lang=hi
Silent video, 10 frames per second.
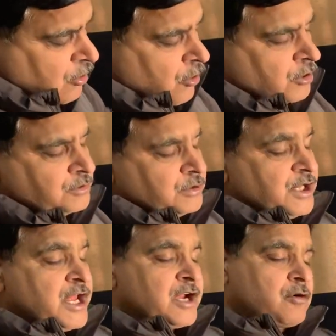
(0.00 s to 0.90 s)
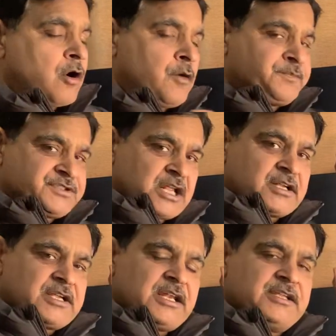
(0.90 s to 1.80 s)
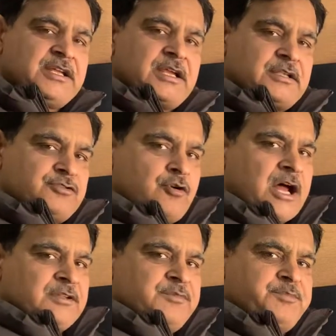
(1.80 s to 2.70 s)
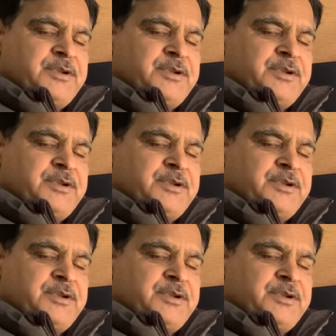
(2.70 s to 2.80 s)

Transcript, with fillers: और एक ऑप्शन के लिए जो आदमी